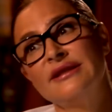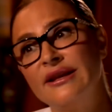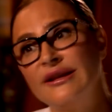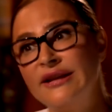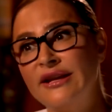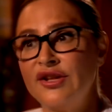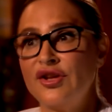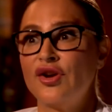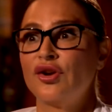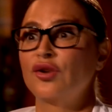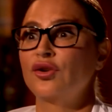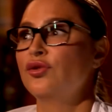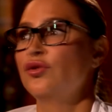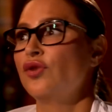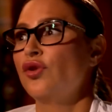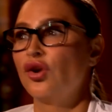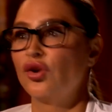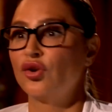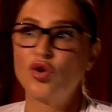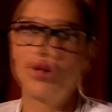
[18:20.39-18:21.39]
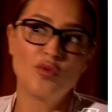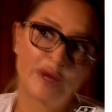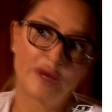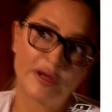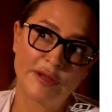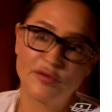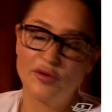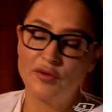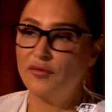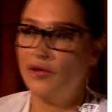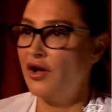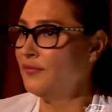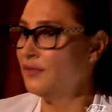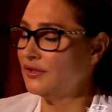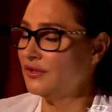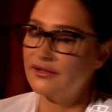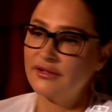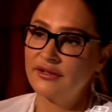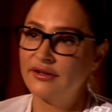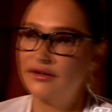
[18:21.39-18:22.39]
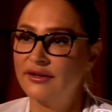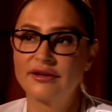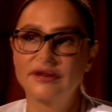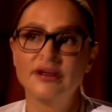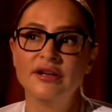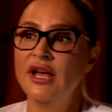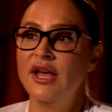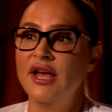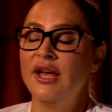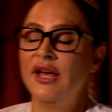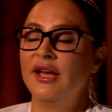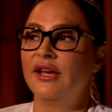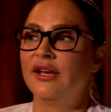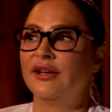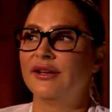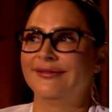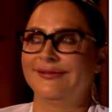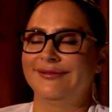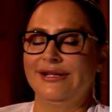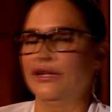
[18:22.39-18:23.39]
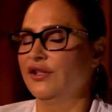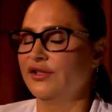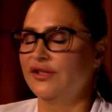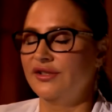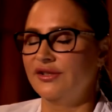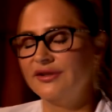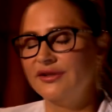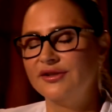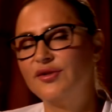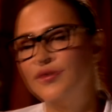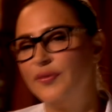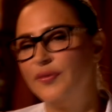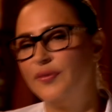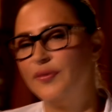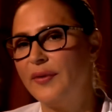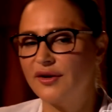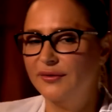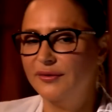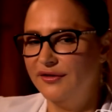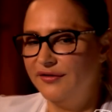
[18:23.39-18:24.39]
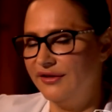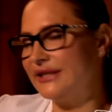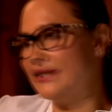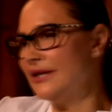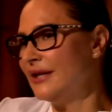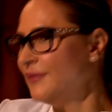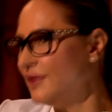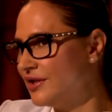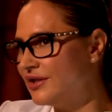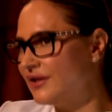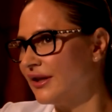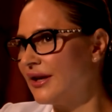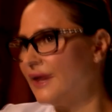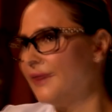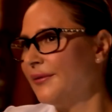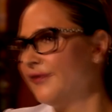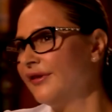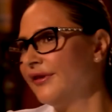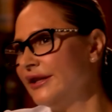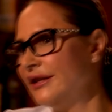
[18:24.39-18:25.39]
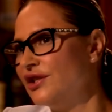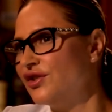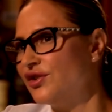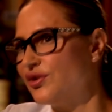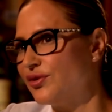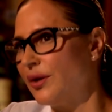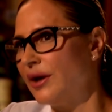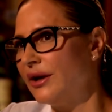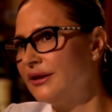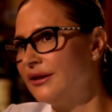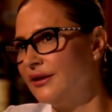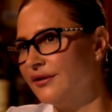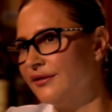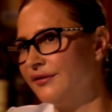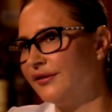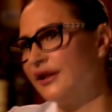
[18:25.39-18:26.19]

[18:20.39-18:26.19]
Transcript: Ça a d'ailleurs eu un gros prix pour moi parce que euh, je ne suis pas comme une victime, mais j'ai quand même fait des choix qui ont